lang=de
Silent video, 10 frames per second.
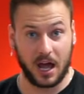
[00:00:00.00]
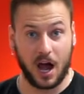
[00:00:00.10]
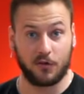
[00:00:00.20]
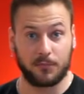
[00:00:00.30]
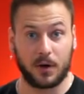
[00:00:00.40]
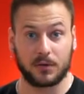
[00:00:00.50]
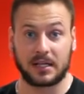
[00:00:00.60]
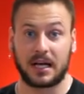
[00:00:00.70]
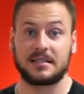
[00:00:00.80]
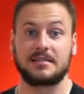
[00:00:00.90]
aufbauen
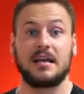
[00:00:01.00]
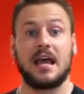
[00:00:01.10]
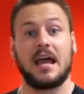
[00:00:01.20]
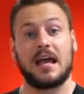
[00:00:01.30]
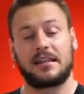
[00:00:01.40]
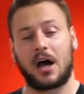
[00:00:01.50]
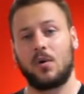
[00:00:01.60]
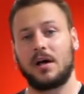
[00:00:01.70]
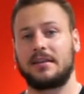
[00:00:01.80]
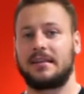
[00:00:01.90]
kannst,
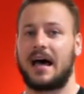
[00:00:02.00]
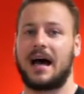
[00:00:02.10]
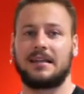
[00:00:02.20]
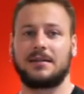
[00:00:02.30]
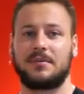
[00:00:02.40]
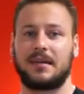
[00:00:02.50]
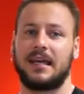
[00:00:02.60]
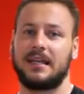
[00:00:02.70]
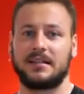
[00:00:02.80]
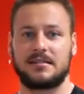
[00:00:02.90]
dauert nach dem
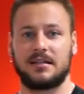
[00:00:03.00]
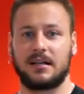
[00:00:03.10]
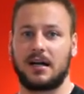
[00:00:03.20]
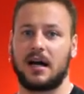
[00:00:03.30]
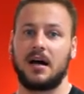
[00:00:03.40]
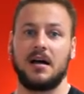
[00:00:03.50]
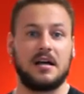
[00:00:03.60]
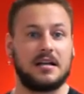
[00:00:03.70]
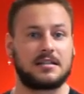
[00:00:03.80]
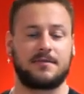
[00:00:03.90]
Training
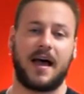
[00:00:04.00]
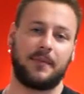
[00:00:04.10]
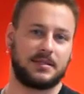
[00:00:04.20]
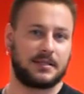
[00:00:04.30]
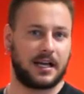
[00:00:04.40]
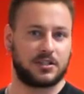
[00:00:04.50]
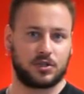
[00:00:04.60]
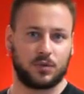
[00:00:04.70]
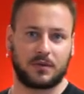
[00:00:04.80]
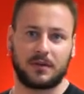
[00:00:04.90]
circa zwei bis drei
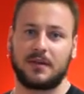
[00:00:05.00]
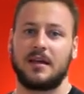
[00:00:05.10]
Stunden.